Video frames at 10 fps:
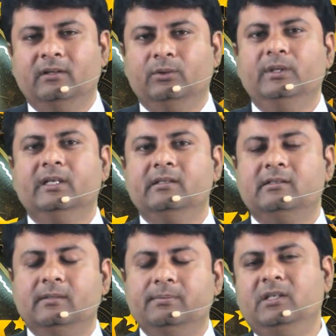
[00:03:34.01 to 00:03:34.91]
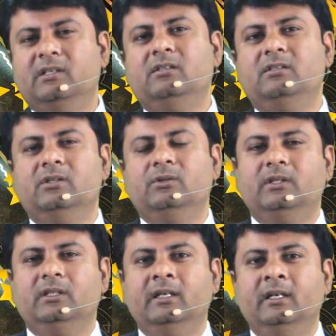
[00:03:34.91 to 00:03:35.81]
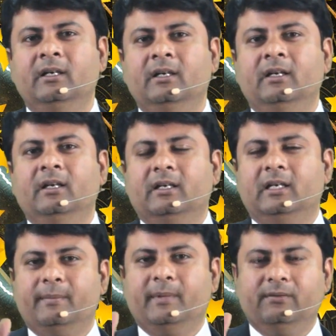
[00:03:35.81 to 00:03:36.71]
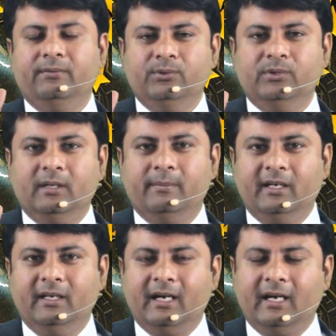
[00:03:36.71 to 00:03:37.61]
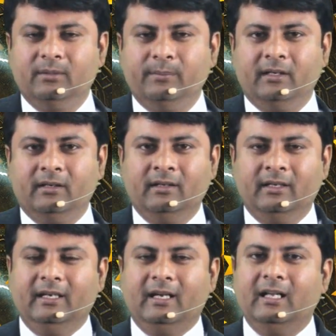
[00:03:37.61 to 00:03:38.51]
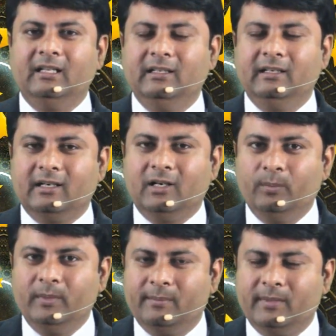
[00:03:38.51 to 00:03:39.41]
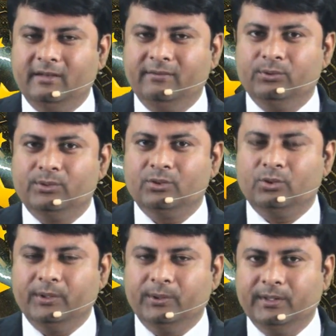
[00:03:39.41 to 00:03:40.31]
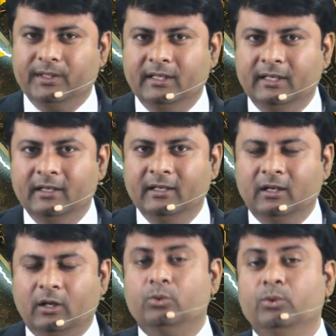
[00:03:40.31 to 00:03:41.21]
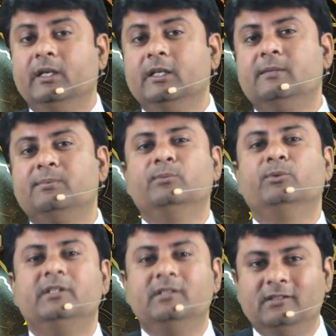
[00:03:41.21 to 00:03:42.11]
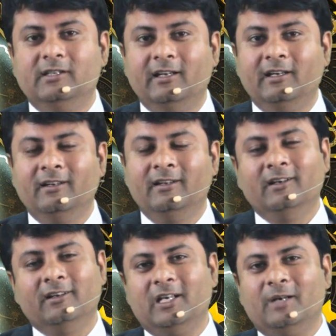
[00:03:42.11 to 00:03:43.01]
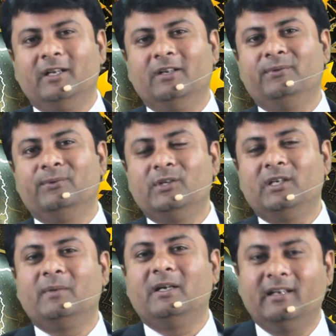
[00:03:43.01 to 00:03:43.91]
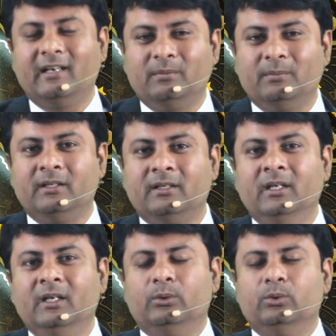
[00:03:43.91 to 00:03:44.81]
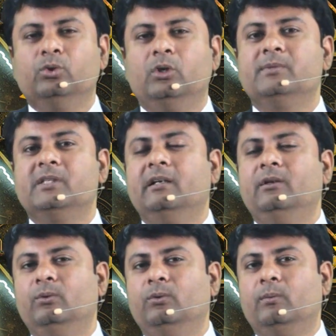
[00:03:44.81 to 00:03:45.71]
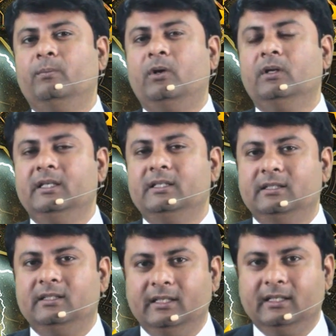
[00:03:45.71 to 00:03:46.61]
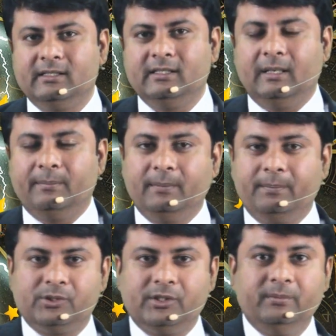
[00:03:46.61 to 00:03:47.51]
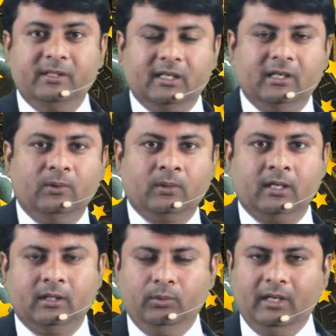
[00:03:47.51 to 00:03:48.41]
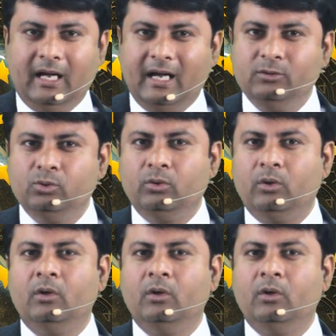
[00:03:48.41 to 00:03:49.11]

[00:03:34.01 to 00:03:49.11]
दुनिया की सबसे अच्छी चीज होती है कि हमारा फ्यूचर हमारे हाथ में है इन हाथ की रेखाओं में हमारी फ्यूचर छुपी हुई है और दुनिया की सबसे बुरी चीज क्या है कि हमारा फ्यूचर हमारे हाथ में है दोस्तों हम सारे लोगों को बहुत ही अच्छे तरीके से अपना प्रेजेंट बिताना होगा क्योंकि आज जो